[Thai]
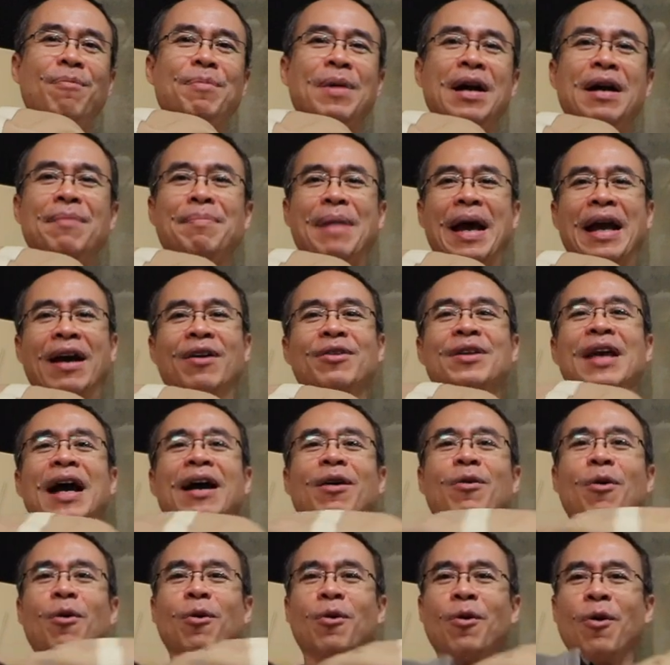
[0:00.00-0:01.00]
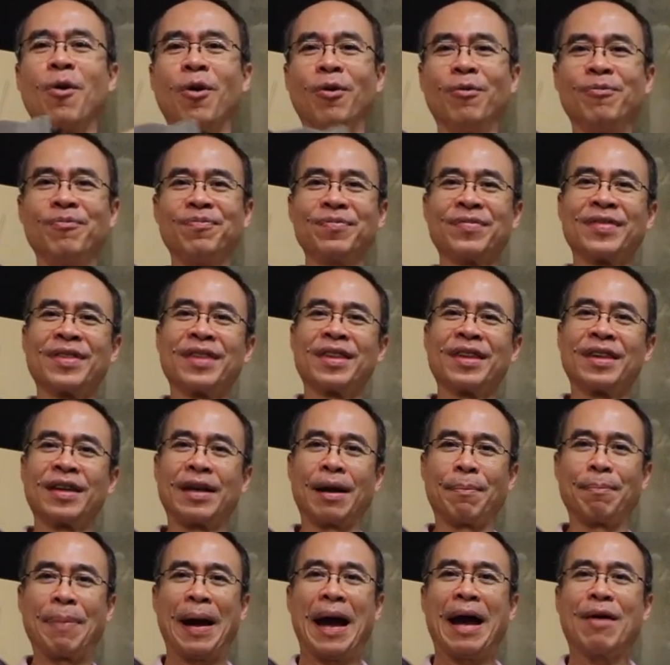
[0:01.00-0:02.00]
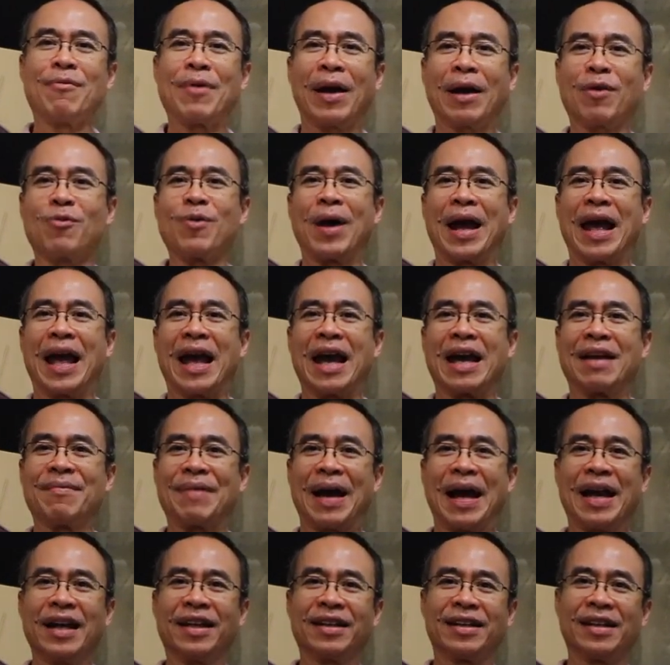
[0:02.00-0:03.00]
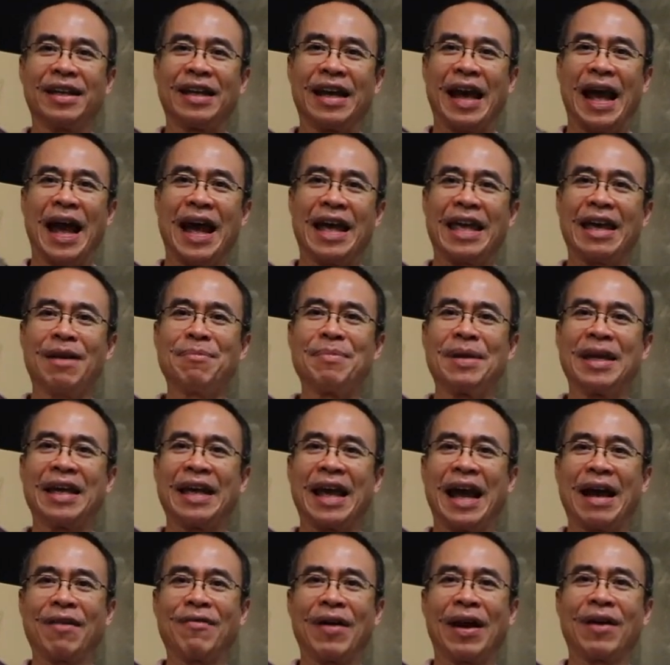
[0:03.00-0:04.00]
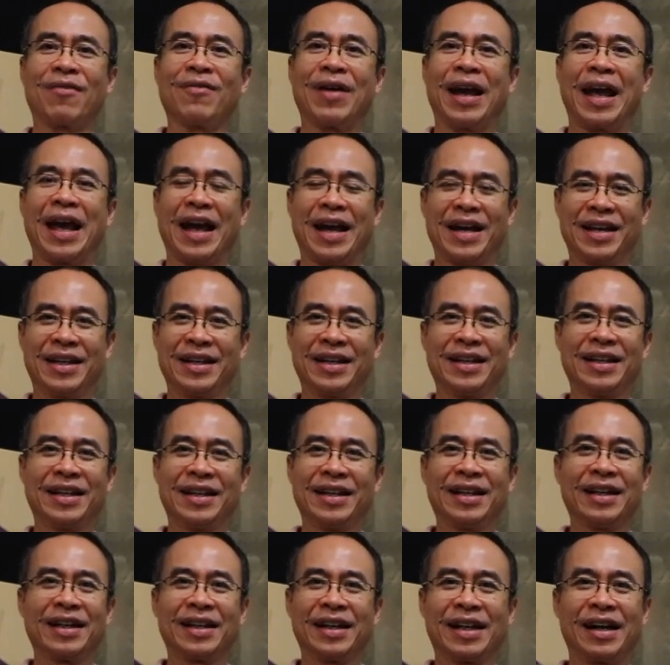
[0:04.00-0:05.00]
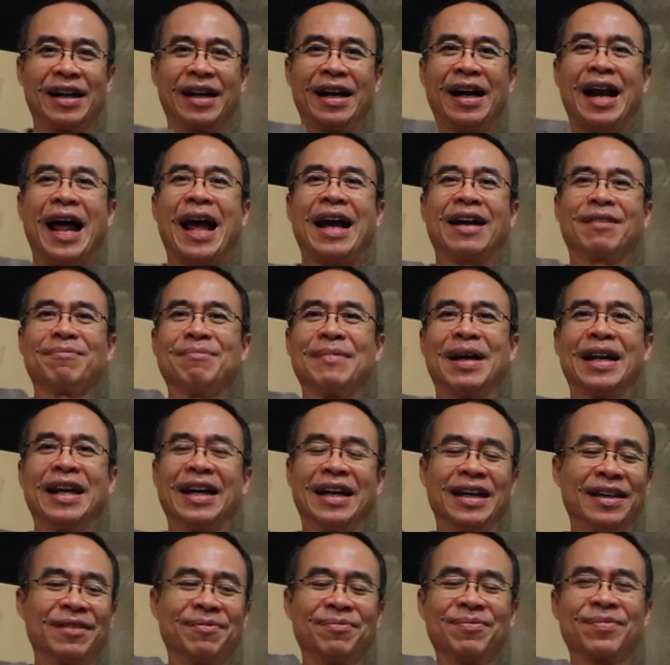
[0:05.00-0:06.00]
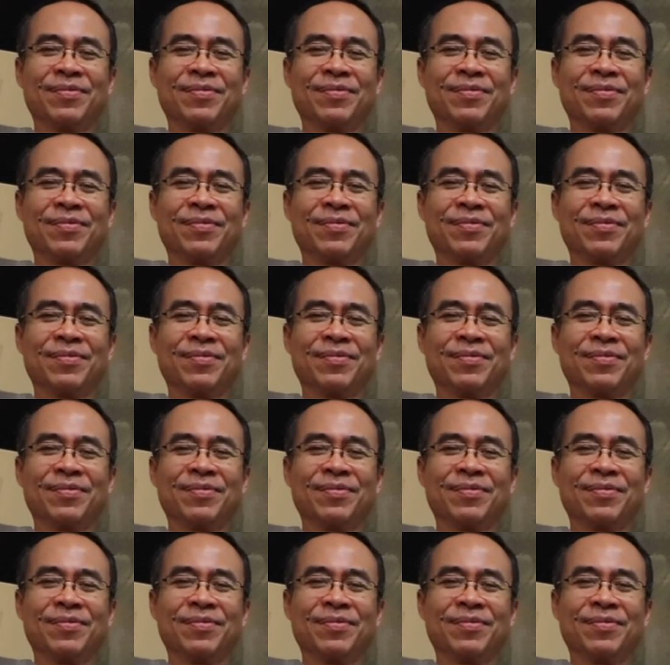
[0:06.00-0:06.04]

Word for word: งๆมือใหม่เขายังงงๆกับผ้าแว็กแวร์เห็นไหมนี่ี x b าแว็กแวร์ลักมาเลย